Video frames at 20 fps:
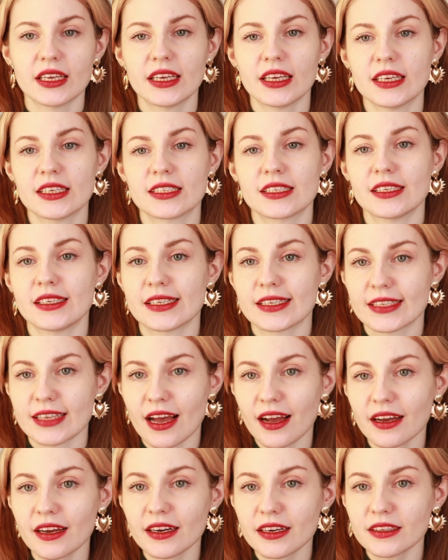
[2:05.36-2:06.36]
ездили
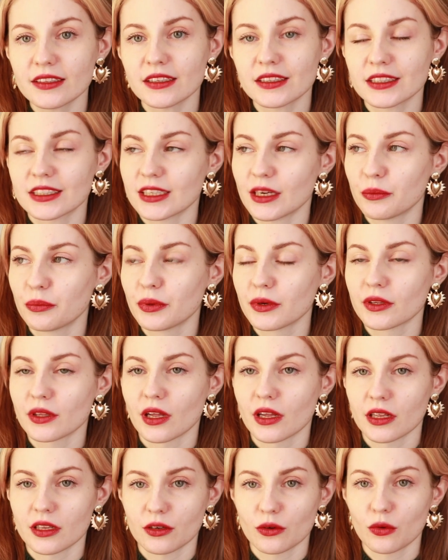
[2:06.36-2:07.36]
за город, где
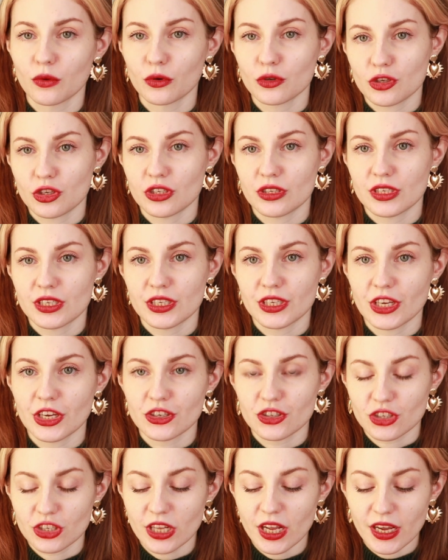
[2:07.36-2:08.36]
было очень
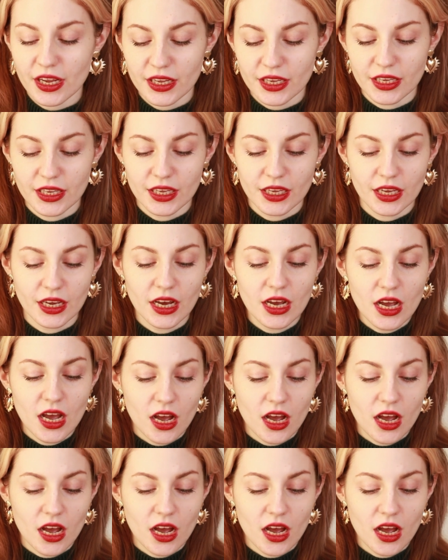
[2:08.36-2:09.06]
снежно, и,